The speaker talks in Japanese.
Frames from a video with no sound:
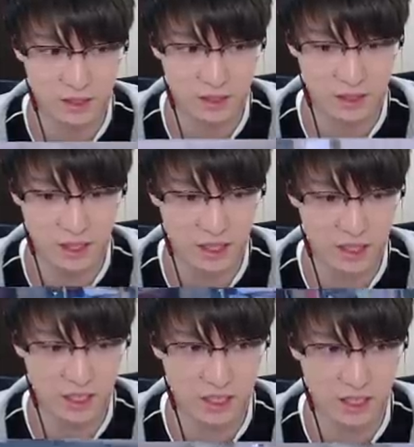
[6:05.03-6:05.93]
中に
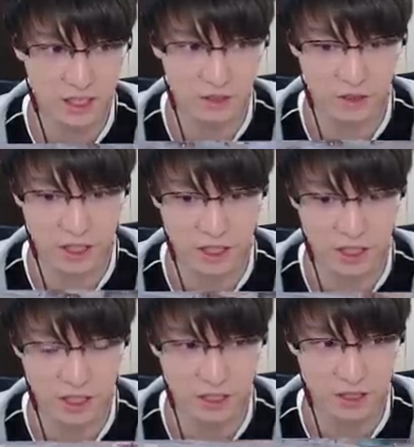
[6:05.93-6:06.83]
行きたいんだけど
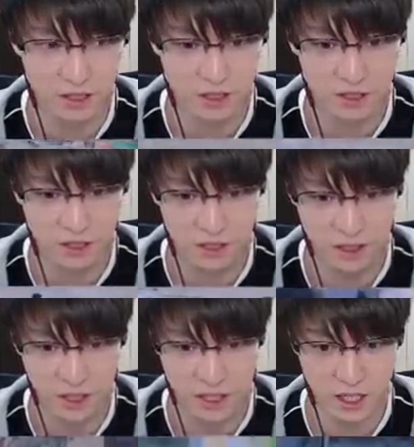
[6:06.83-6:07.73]
な
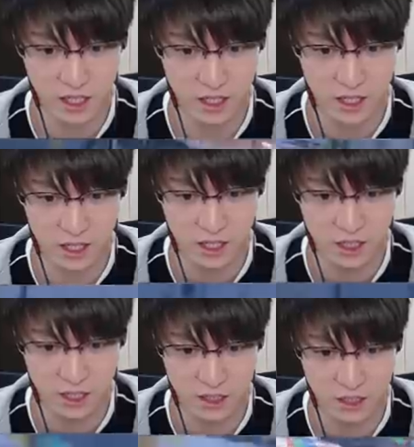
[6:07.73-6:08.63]
中に入れないな